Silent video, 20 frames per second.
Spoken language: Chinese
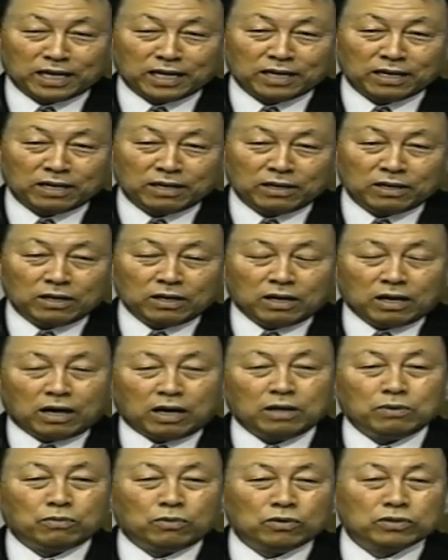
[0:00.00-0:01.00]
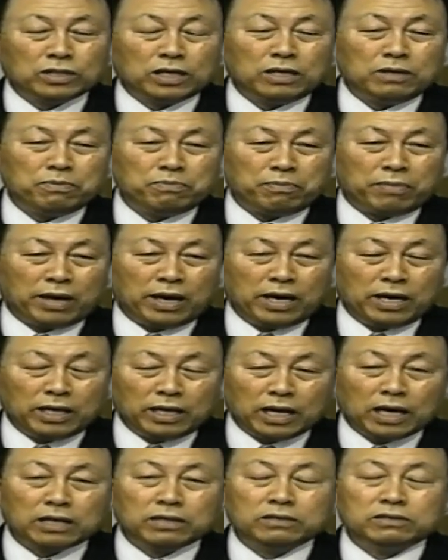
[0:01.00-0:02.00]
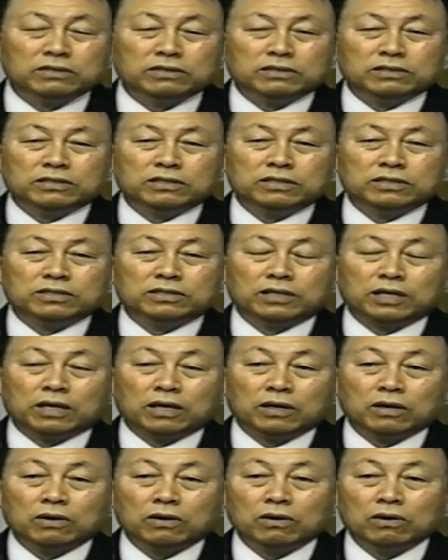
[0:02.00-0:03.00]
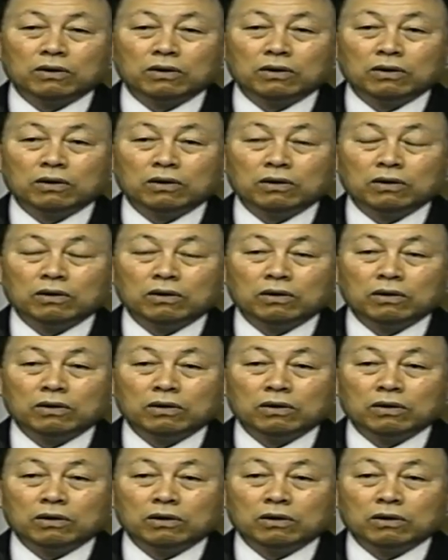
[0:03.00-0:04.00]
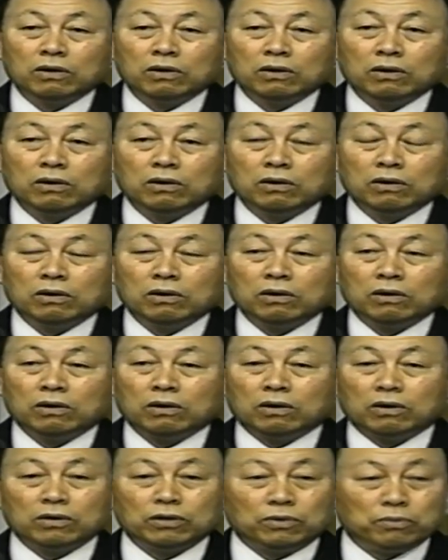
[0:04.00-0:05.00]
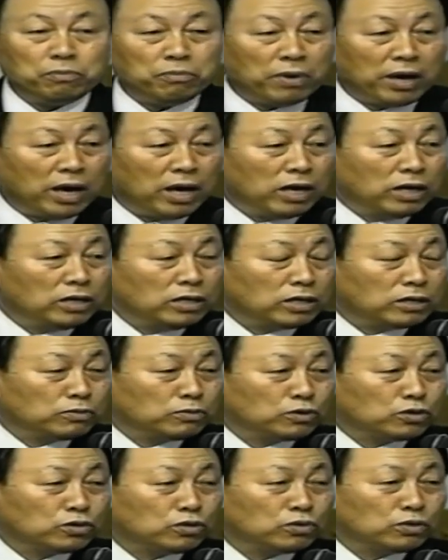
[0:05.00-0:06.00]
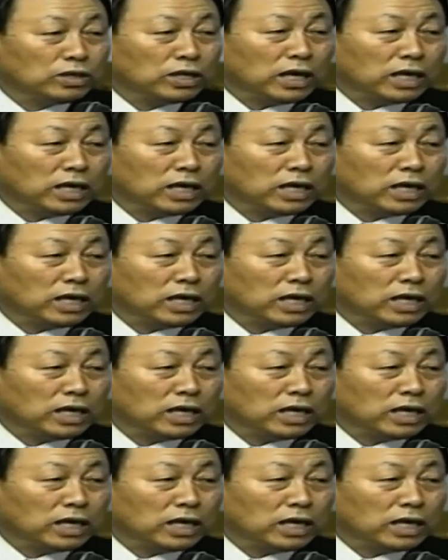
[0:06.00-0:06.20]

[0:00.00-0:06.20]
大家心里良心一点亏欠都没有吗？哎呦，牧师，这不是每天都一样来教会吗？